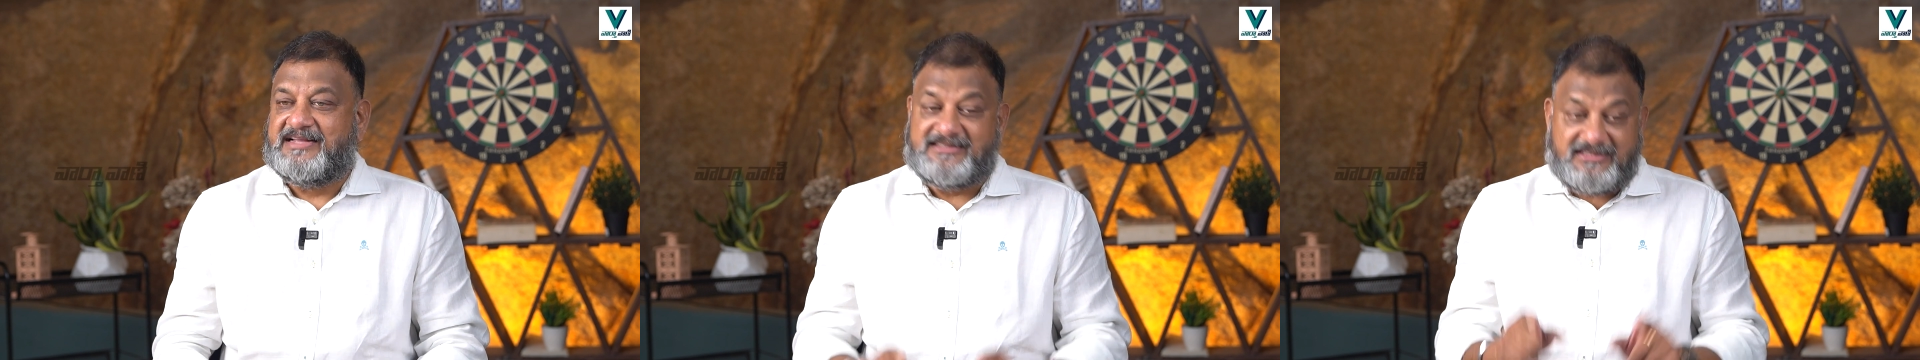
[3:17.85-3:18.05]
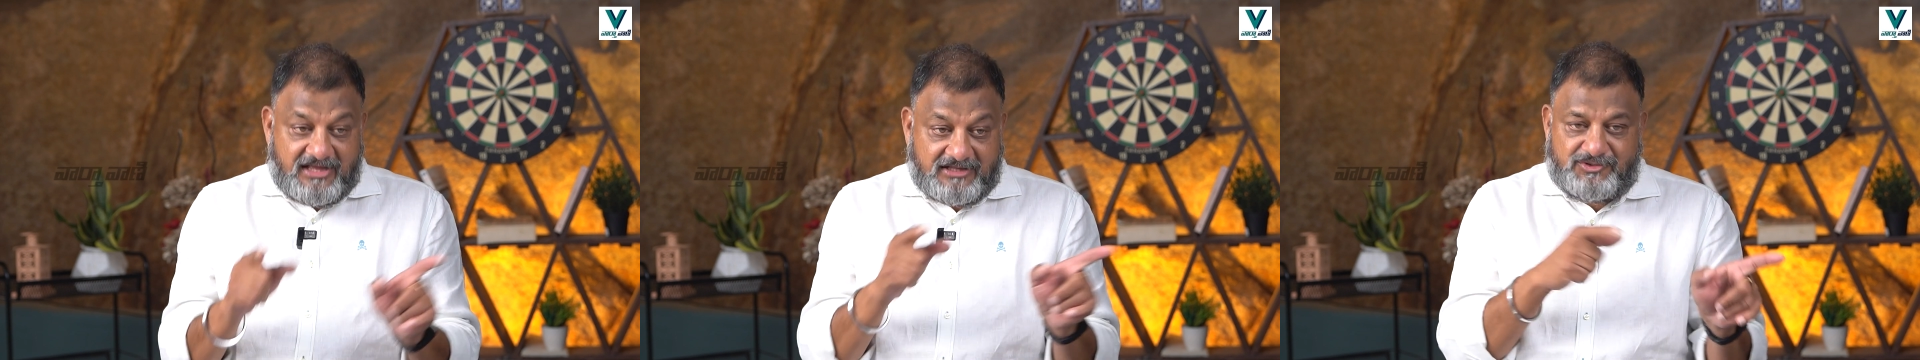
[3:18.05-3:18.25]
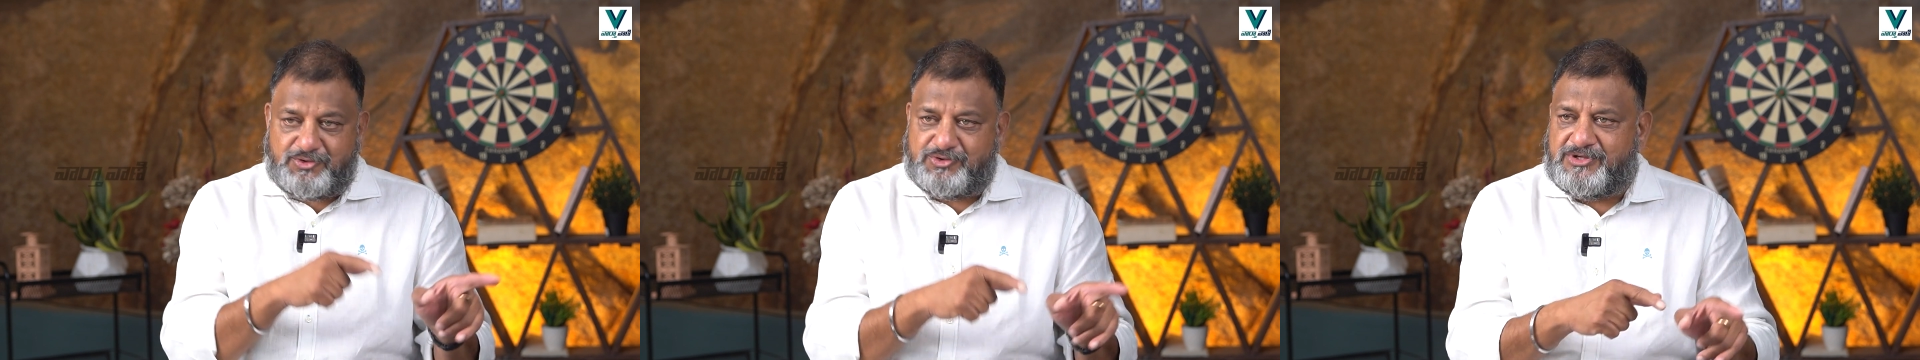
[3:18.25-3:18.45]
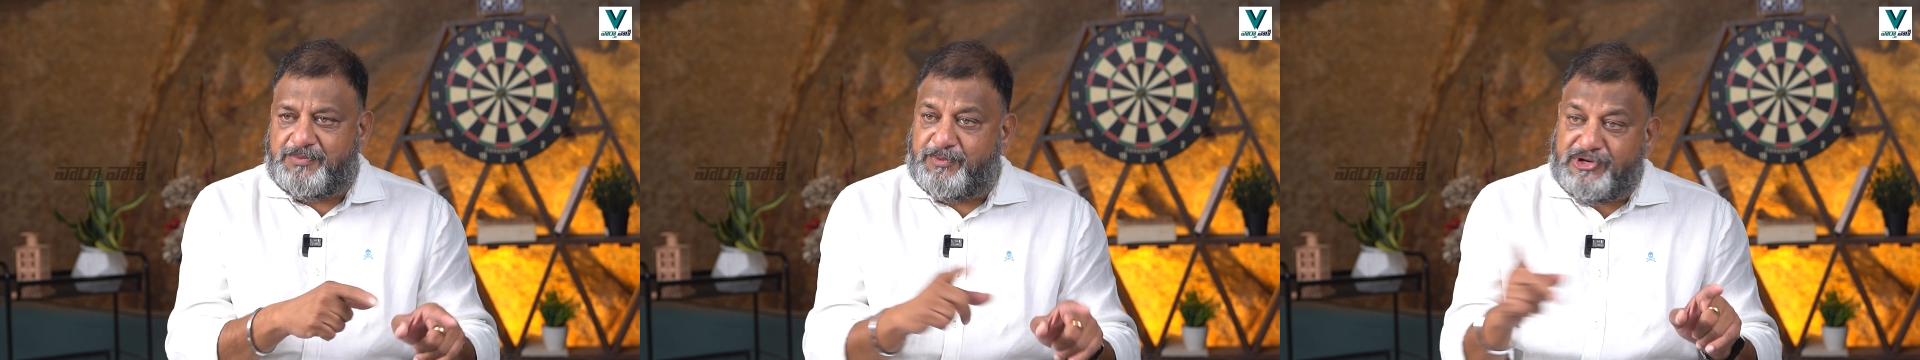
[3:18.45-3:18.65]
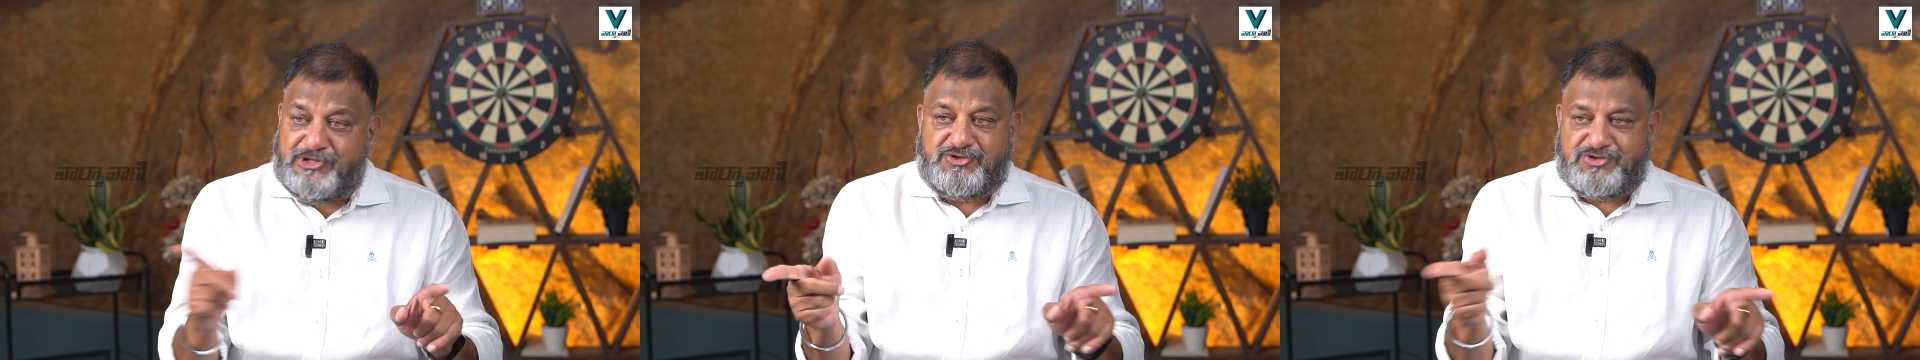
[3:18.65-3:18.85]
అంటే అది చూసి
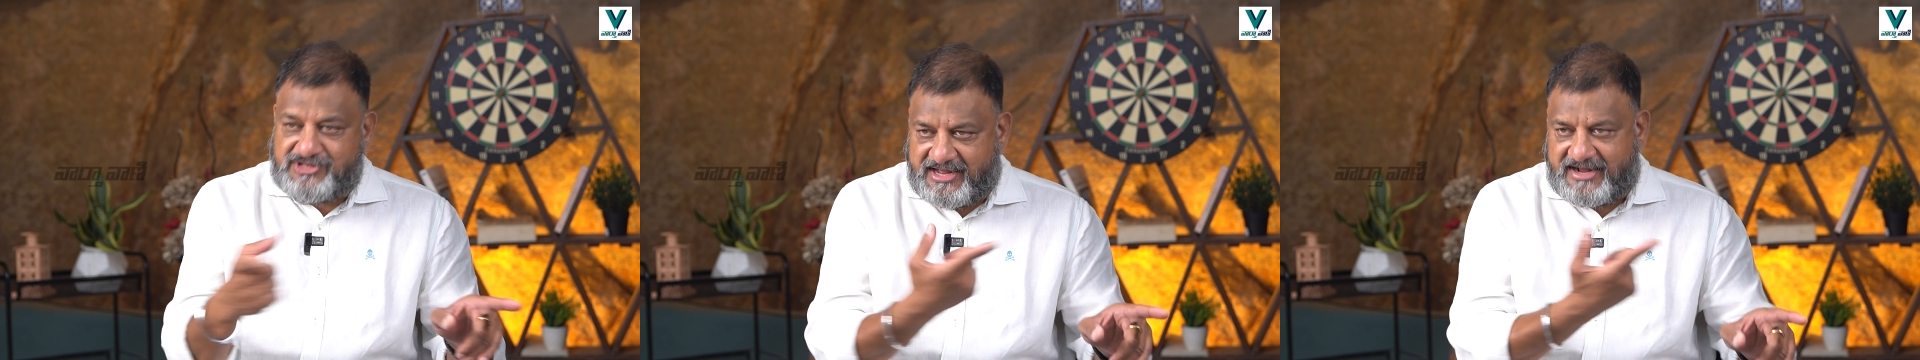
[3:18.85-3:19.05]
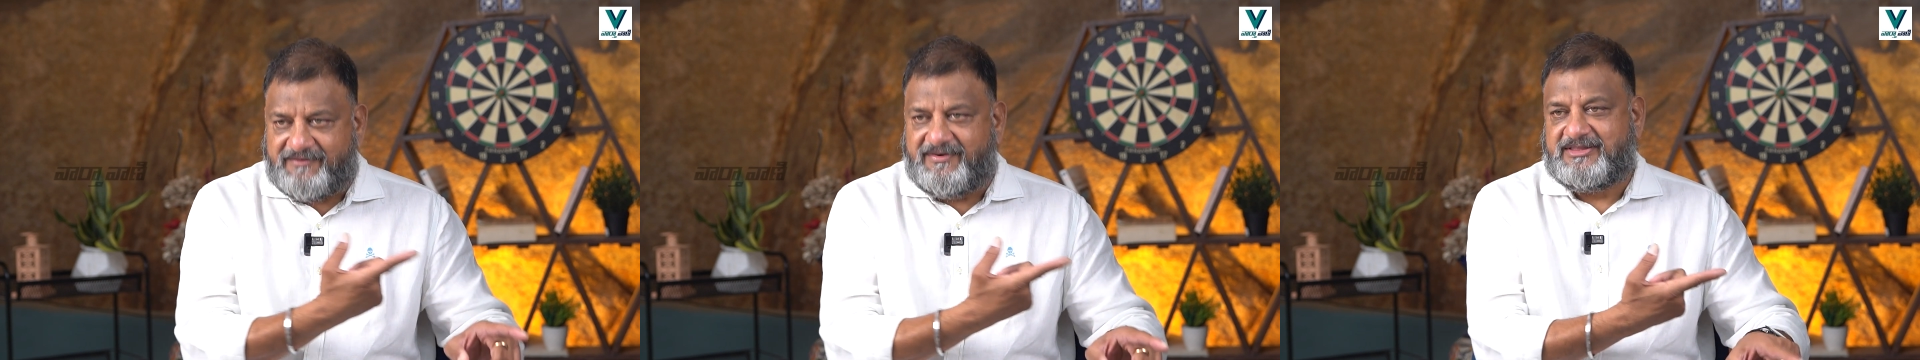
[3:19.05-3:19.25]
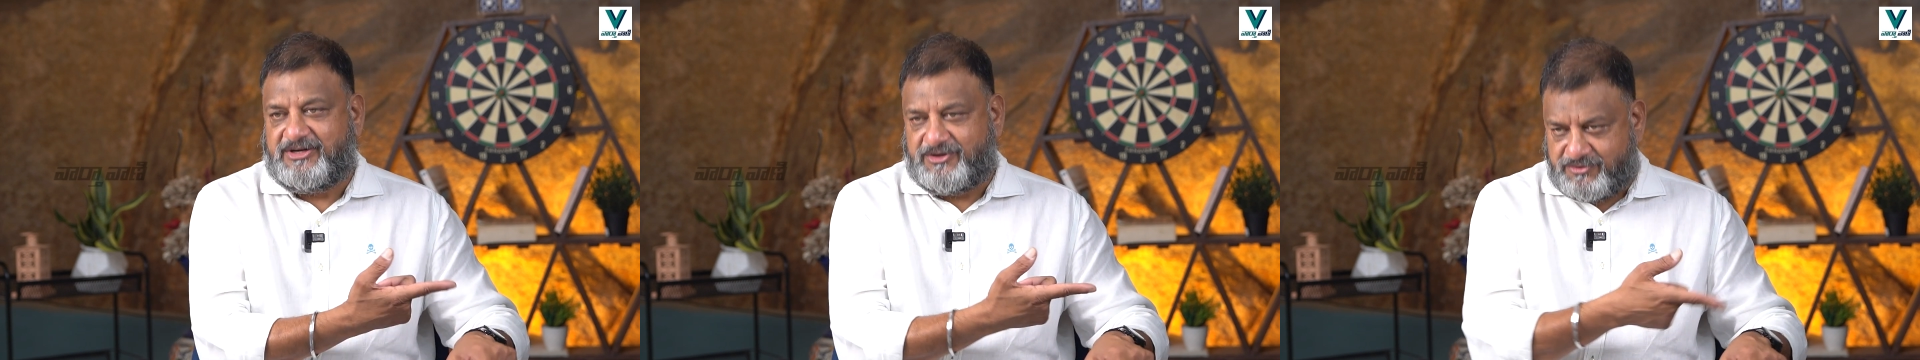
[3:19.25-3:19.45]
పులిని చూసి నక్కవాత